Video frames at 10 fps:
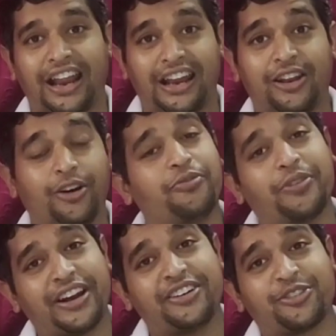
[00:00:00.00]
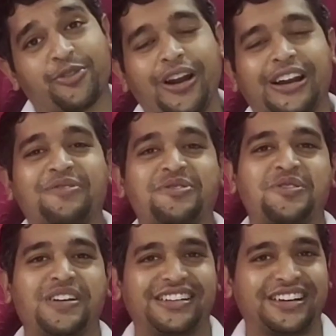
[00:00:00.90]
হ্যালো ফ্রেন্ডস ওয়েলকাম
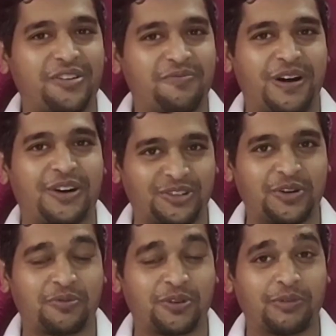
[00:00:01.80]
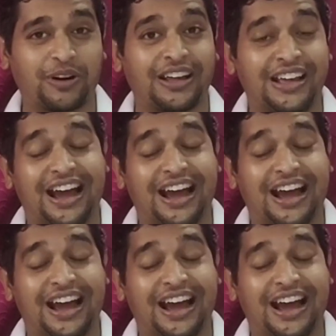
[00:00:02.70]
টু আওয়ার চ্যানেল ভারতীয় ফুটবল